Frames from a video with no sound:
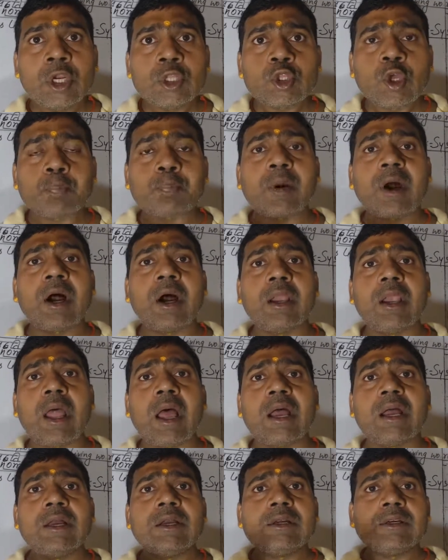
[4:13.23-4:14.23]
तो पहला
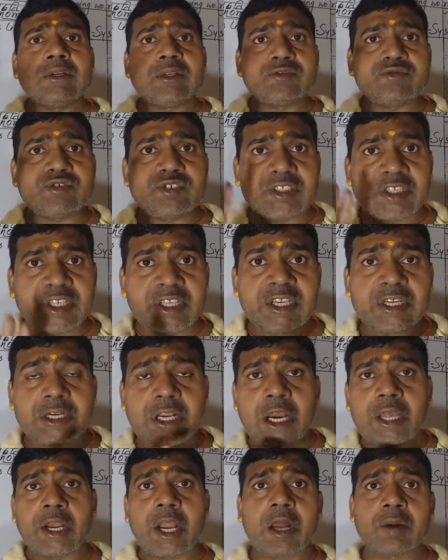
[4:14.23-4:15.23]
जीन
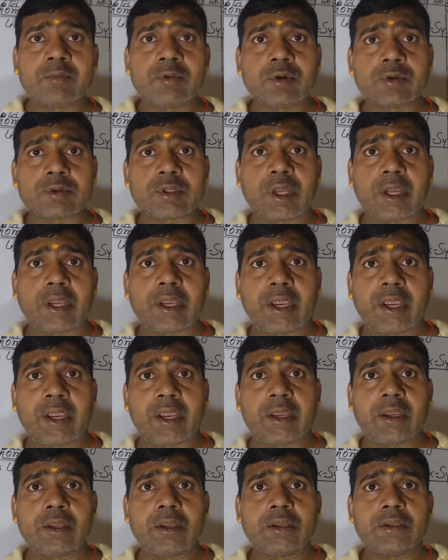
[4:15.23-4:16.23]
का नाम होता है
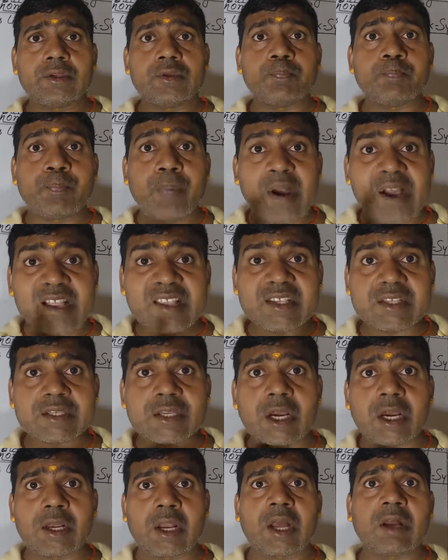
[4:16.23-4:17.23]
वंश
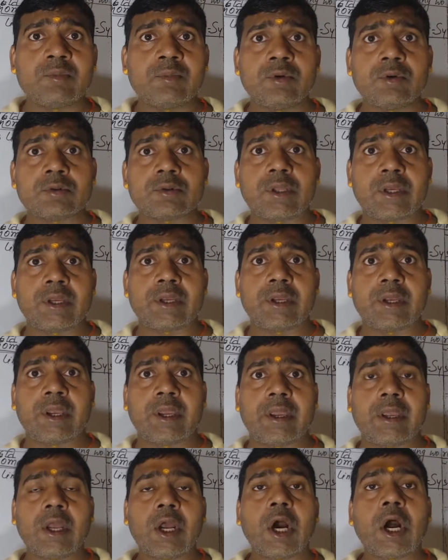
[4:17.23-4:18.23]
का नाम होता है
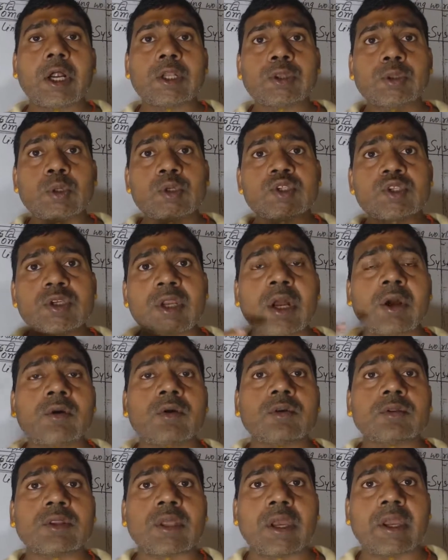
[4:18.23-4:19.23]
और दूसरा
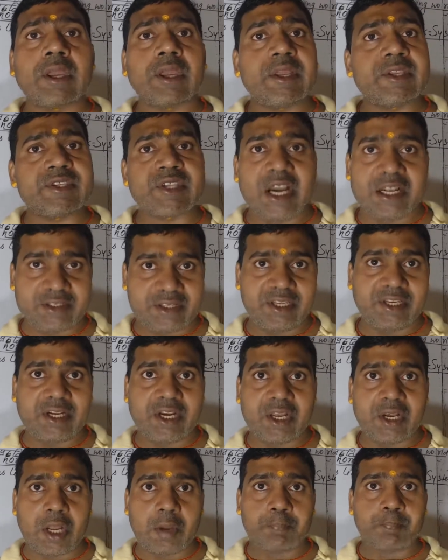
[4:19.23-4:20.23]
होता है जाति
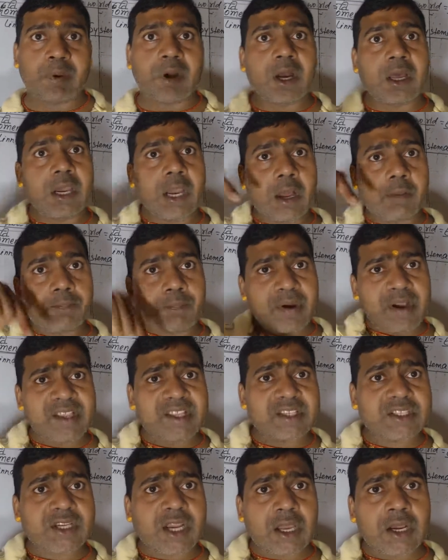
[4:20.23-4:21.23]
का नाम पहला
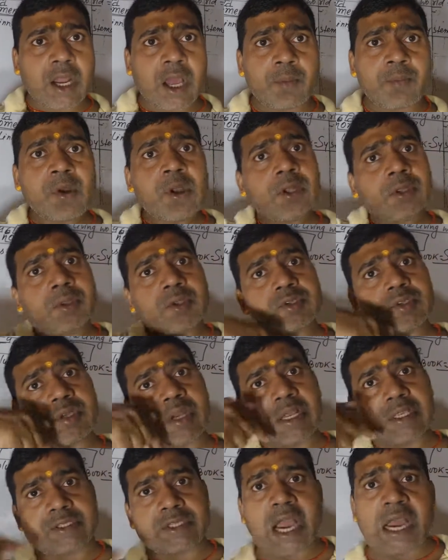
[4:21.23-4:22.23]
वंश का नाम
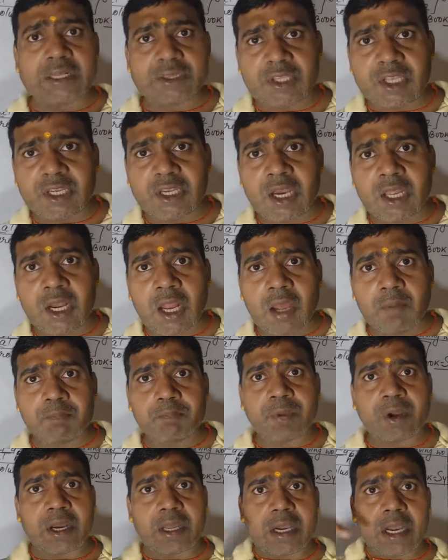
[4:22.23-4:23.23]
दूसरा जाति का नाम
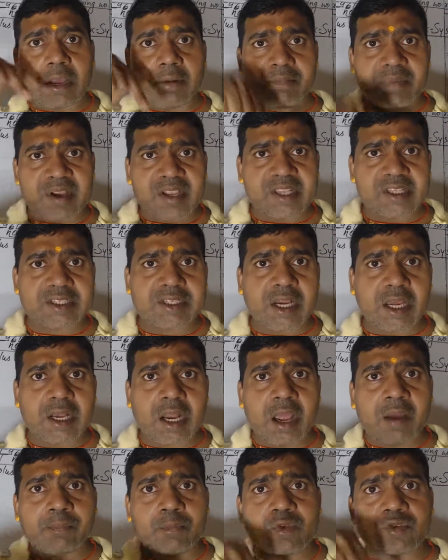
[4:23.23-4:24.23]
पहला वंश का
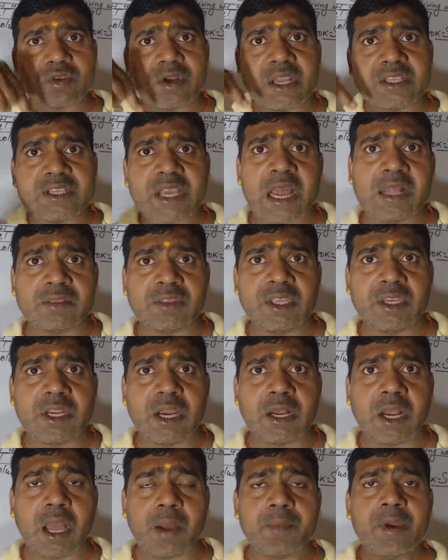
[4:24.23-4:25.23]
नाम दूसरा जाति
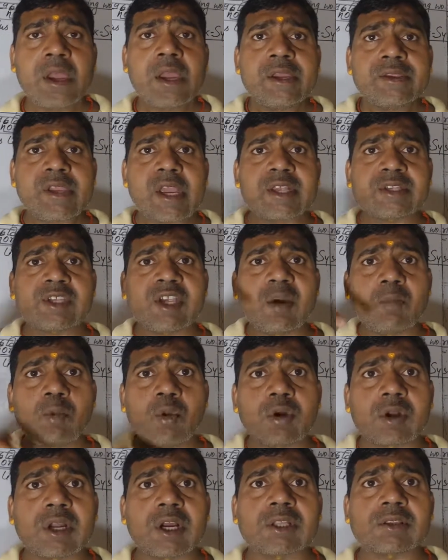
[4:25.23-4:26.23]
का नाम जैसे हम
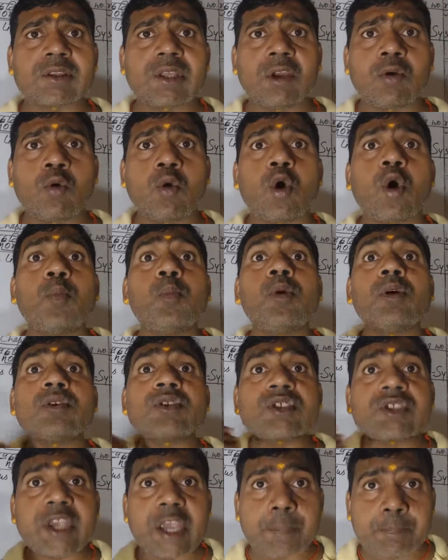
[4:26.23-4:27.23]
लोग कहते हैं
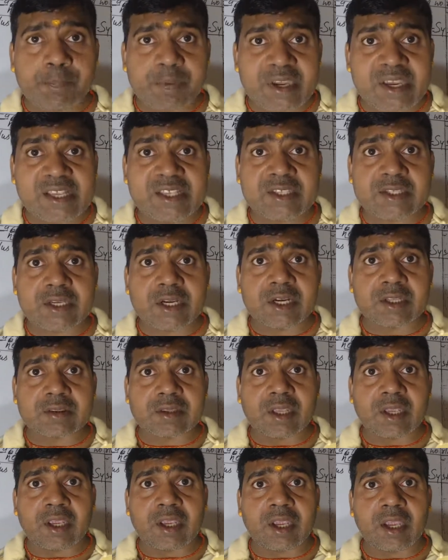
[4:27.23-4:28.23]
होमोसेपियंस
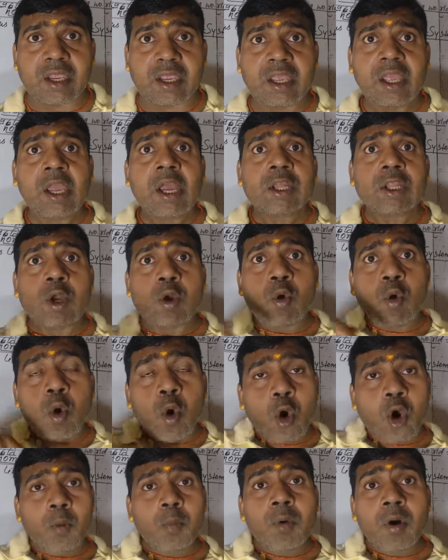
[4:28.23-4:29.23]
कहते हैं तो
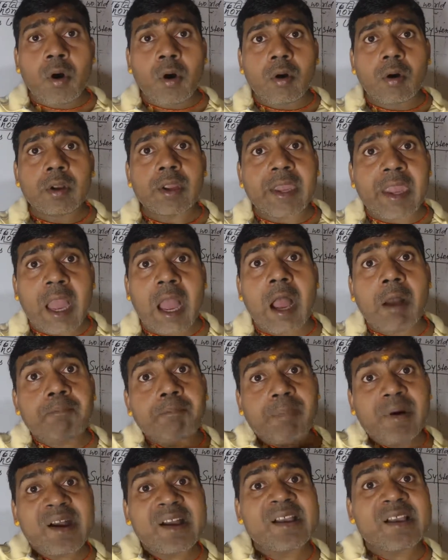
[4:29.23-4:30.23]
होमो क्या
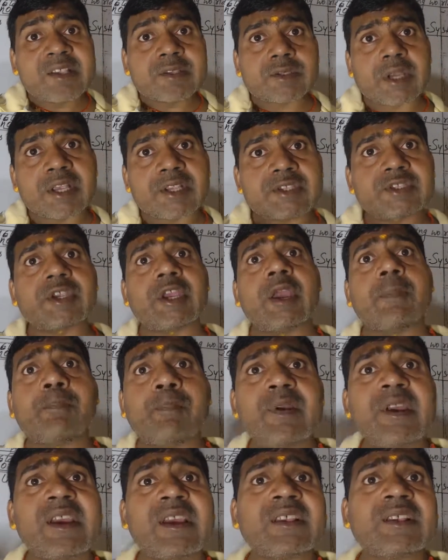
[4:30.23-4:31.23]
वंश और
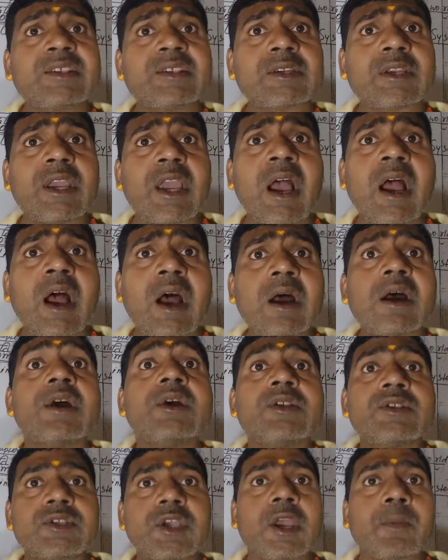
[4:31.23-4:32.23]
सेपियंस क्या
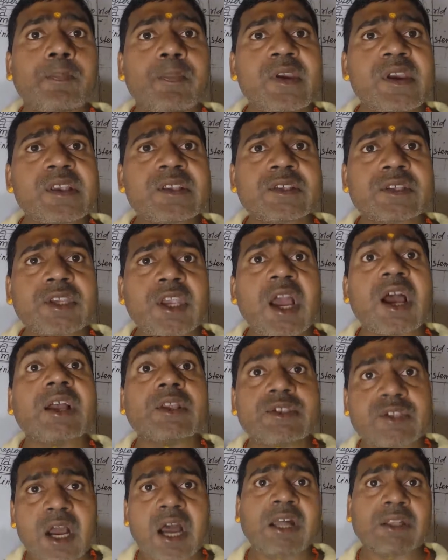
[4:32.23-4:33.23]
सेपियंस क्या
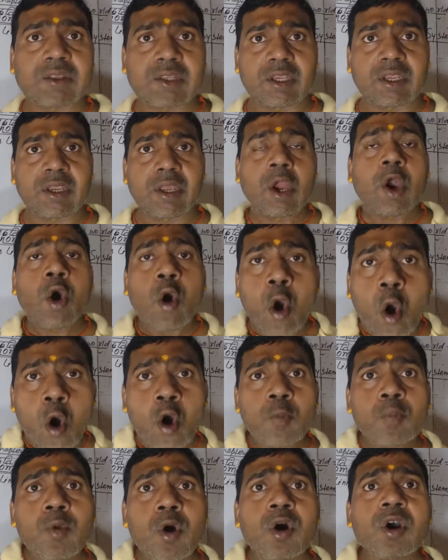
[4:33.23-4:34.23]
जाति
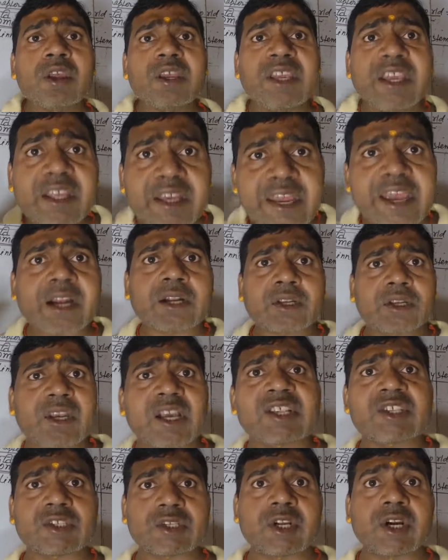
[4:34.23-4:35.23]
होमो
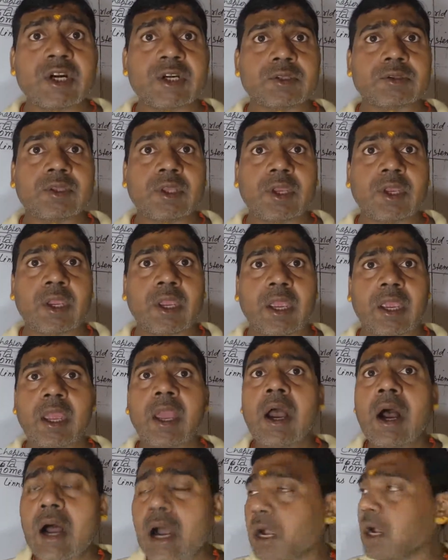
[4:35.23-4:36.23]
इरेक्टस कहते हैं
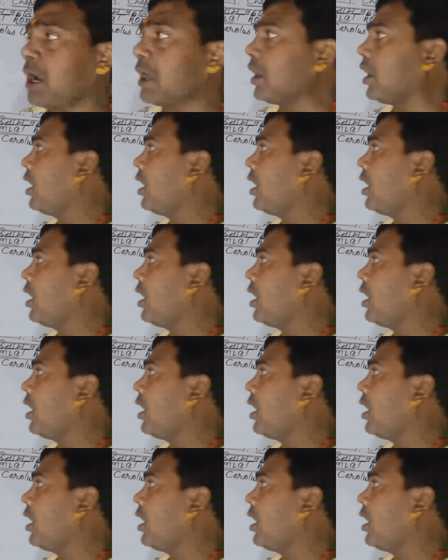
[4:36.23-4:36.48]
अगर